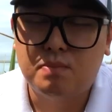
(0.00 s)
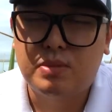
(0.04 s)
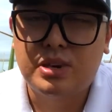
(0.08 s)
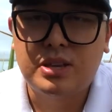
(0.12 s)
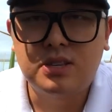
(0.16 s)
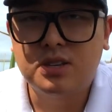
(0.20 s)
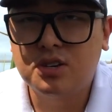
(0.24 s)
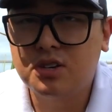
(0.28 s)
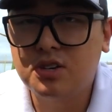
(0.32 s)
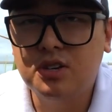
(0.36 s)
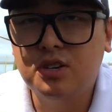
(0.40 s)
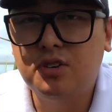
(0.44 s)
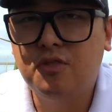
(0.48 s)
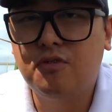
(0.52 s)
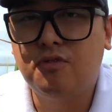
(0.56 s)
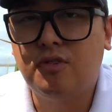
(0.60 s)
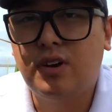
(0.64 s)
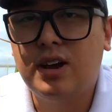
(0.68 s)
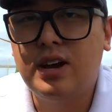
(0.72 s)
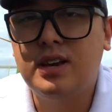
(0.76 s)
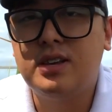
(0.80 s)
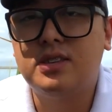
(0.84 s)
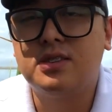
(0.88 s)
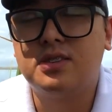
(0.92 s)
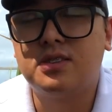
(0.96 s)
mas a gente
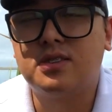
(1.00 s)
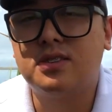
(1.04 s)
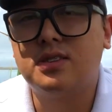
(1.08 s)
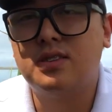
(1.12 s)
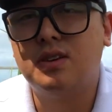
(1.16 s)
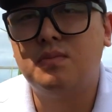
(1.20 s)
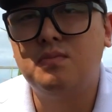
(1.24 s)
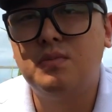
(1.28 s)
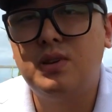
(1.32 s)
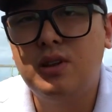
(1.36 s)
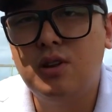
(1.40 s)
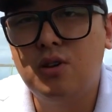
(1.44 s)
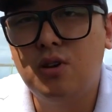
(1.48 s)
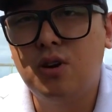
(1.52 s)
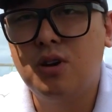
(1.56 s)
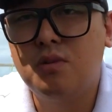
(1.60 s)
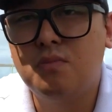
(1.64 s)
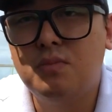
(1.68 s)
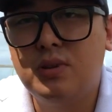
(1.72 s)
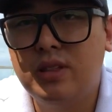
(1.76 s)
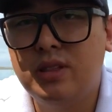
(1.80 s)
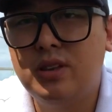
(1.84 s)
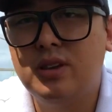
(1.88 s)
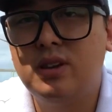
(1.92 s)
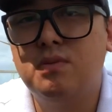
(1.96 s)
faz da melhor
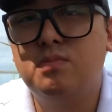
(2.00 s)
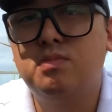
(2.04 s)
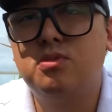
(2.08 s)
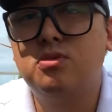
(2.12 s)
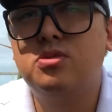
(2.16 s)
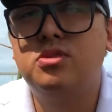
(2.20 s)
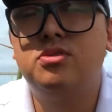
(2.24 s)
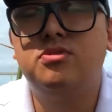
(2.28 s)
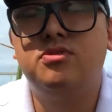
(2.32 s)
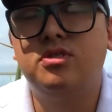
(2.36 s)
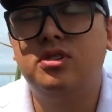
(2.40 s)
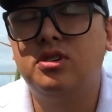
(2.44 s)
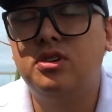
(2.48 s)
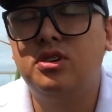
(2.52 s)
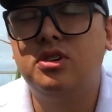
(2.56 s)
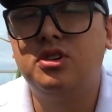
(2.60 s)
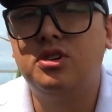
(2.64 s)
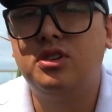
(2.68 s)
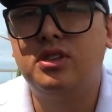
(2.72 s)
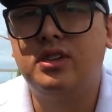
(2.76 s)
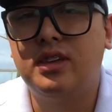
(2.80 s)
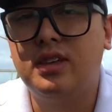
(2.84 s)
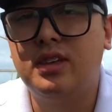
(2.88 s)
maneira possível. A gente